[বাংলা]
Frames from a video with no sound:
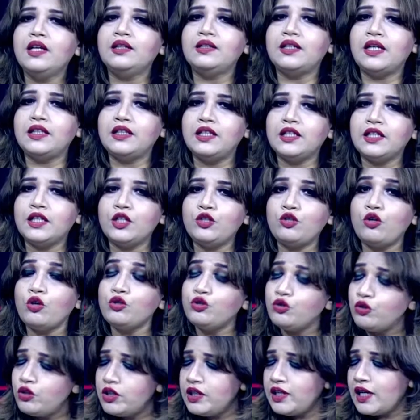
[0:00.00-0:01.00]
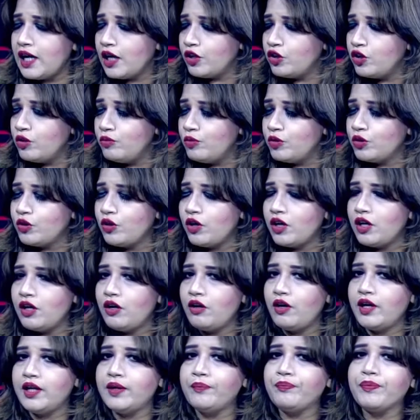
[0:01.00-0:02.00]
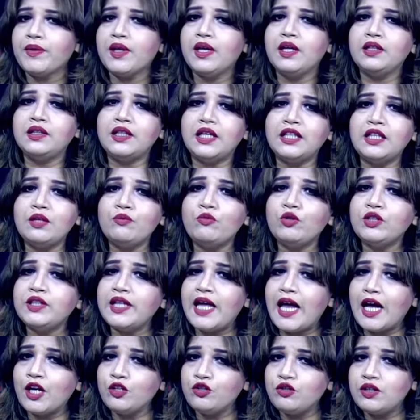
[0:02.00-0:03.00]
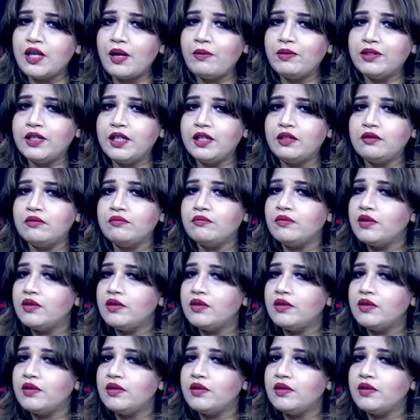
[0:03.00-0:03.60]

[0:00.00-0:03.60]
তাদেরকে সশরীর আক্রমণ করা হয় তাদের মধ্যে একজন আমাদের